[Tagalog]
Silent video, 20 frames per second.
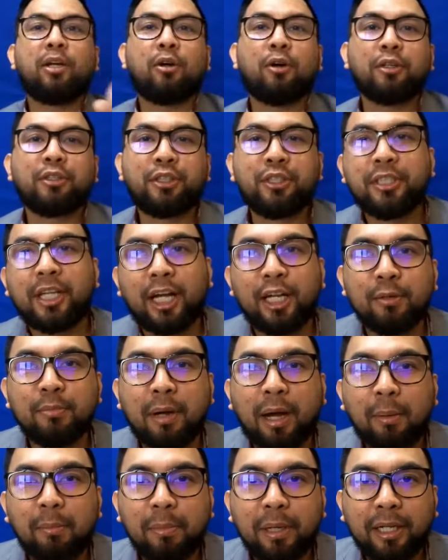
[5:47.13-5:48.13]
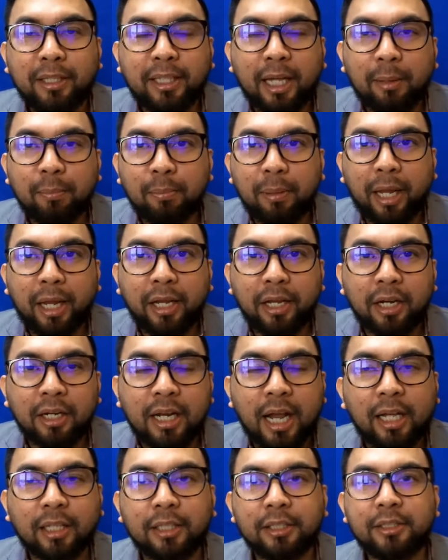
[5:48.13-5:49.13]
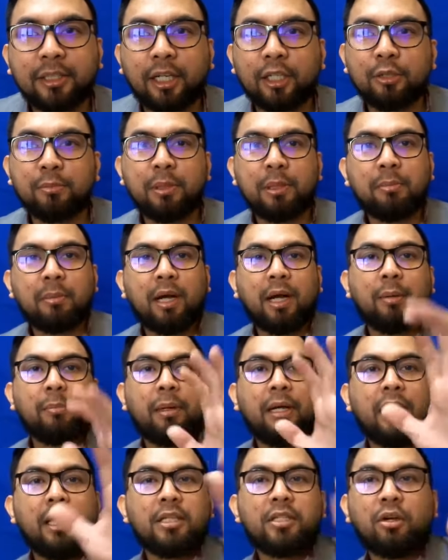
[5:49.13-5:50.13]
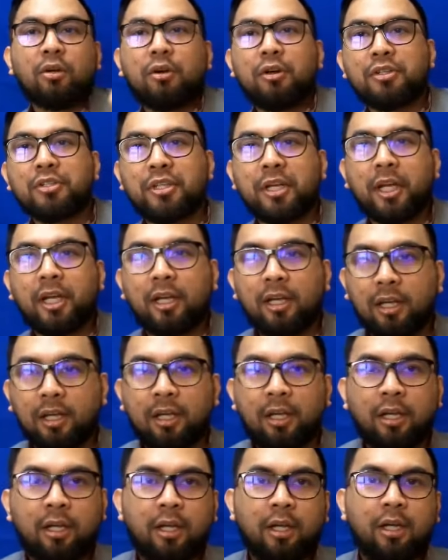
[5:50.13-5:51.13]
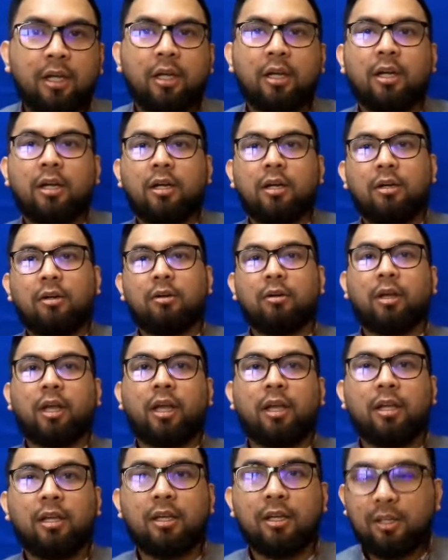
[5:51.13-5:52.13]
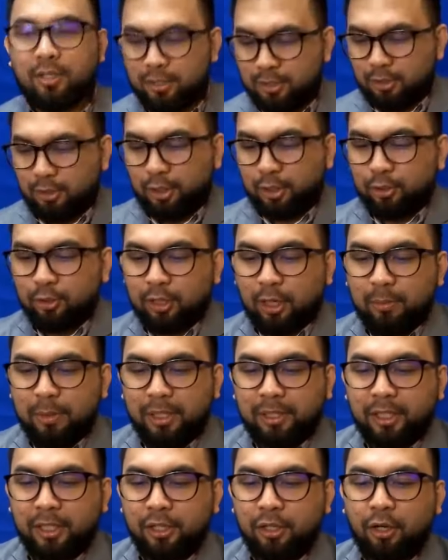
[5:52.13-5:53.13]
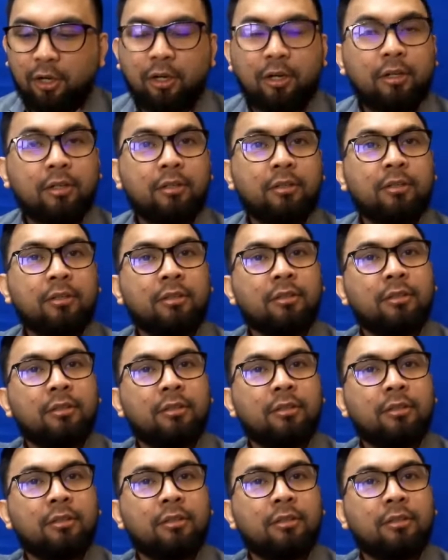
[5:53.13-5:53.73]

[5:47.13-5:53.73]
may kotse dyan, yung mga big time player natin dyan, yung may mga mahilig sa kotse. Okay? So, ito gamitin nyo.